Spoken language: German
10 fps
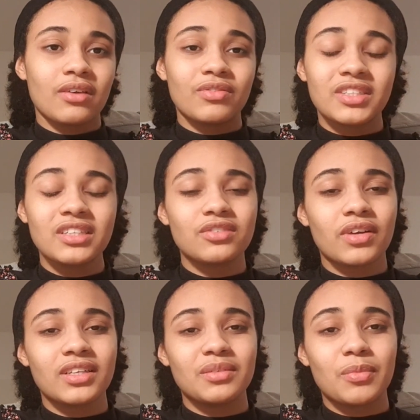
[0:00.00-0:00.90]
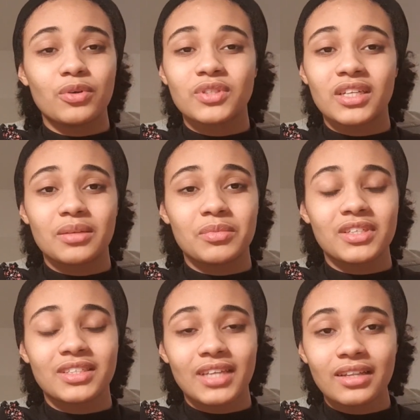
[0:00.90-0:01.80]
Wir sind zwar nicht mehr unter dem
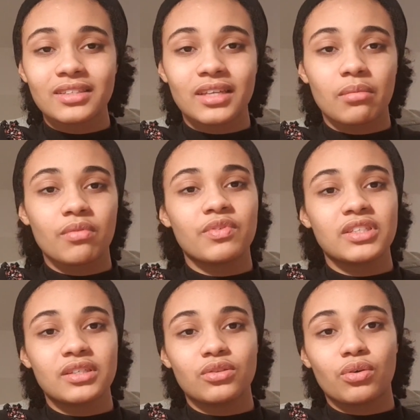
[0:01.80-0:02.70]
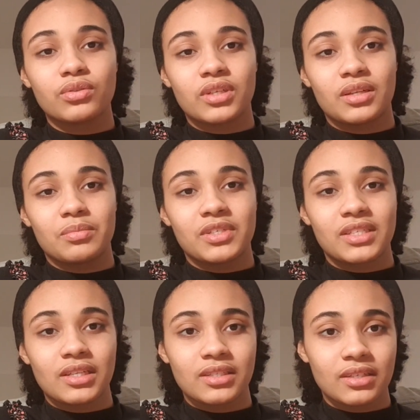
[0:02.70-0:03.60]
Gesetz, aber wir sind noch unter dem
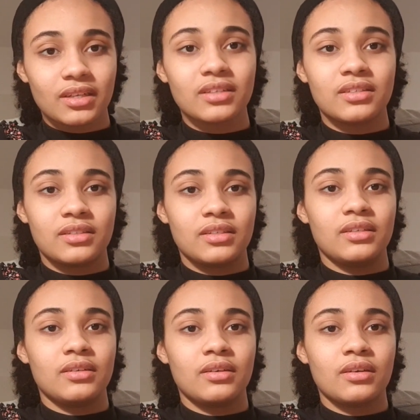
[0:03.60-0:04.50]
Gesetz Christi.